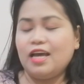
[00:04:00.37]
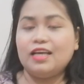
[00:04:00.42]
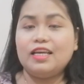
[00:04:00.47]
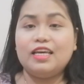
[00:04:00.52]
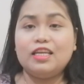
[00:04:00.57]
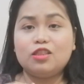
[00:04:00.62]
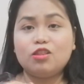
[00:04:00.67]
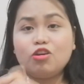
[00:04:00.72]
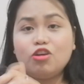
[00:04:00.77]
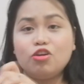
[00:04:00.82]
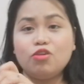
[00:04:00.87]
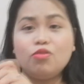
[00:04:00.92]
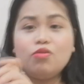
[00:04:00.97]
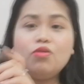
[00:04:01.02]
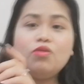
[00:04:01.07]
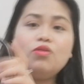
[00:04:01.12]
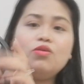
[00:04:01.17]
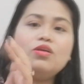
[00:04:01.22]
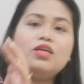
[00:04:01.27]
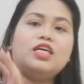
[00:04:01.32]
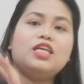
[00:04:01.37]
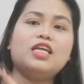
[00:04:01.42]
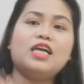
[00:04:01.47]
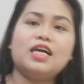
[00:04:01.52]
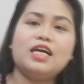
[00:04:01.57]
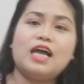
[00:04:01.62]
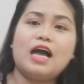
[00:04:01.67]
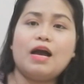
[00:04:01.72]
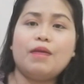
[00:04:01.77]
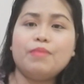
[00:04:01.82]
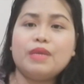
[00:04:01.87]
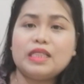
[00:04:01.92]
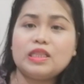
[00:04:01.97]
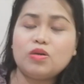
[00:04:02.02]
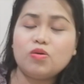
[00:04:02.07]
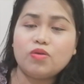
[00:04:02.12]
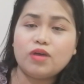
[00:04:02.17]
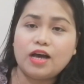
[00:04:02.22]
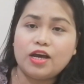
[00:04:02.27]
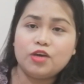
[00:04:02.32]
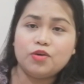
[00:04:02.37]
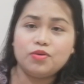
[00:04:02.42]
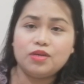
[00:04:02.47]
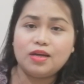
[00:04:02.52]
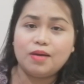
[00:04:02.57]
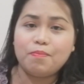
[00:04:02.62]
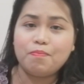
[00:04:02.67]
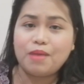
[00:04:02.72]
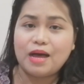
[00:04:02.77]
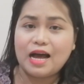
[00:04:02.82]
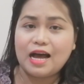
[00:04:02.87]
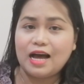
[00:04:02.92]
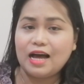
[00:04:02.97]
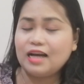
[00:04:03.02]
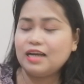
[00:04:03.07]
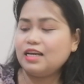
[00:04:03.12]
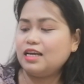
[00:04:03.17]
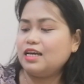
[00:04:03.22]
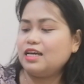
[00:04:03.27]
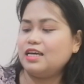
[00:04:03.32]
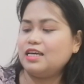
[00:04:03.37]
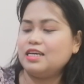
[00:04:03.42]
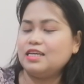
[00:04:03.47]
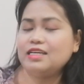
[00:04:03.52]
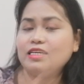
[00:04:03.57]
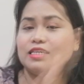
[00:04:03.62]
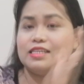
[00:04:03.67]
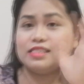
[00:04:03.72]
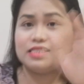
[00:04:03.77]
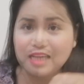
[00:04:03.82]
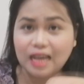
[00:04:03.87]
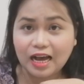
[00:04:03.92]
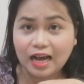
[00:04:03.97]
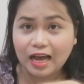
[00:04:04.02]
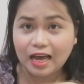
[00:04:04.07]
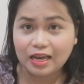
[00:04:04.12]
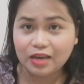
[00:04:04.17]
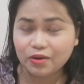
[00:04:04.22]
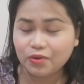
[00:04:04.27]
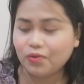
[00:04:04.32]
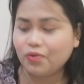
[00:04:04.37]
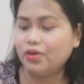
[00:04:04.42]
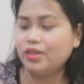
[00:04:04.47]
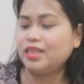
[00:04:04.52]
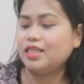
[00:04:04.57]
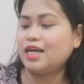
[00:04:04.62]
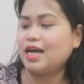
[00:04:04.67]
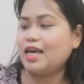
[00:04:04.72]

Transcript: ito yung ginagamit ko ngayon na bag sa ngayon.